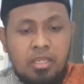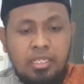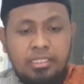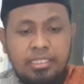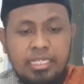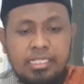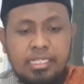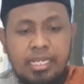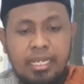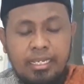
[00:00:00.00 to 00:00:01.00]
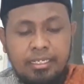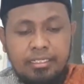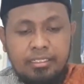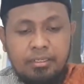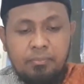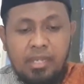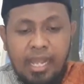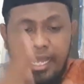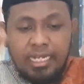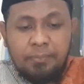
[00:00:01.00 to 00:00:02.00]
ketika
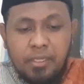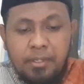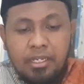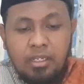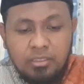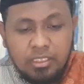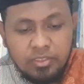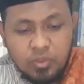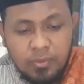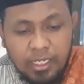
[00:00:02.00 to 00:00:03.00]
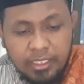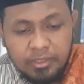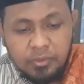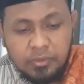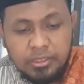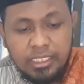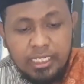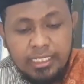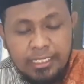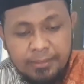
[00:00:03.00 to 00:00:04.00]
mengharap kepada Allah Subhanahu wa
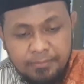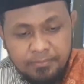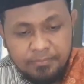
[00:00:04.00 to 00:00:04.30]
taala